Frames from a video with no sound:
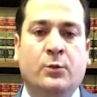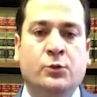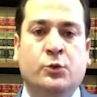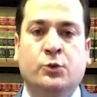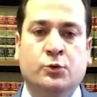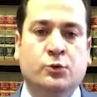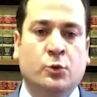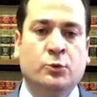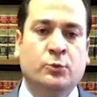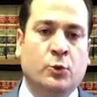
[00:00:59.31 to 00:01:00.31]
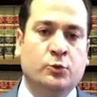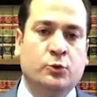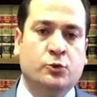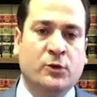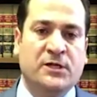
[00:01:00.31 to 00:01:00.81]
Bu sonucunuz olumlu
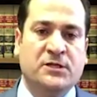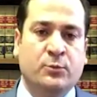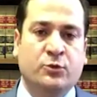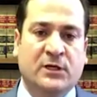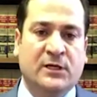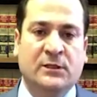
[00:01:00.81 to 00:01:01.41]
olduğu sürece burada